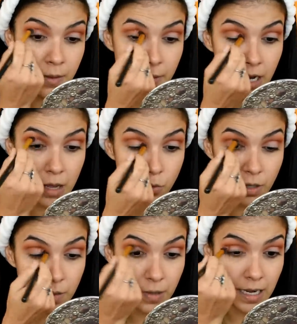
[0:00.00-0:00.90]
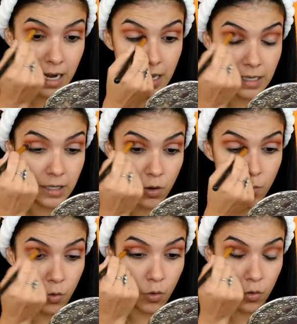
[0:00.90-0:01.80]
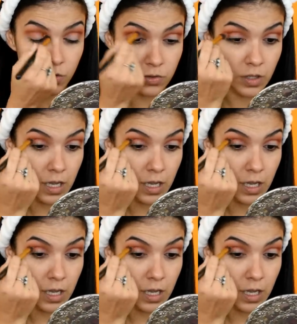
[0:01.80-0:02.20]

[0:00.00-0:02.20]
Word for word: Maracaibo también maneja la gente como locos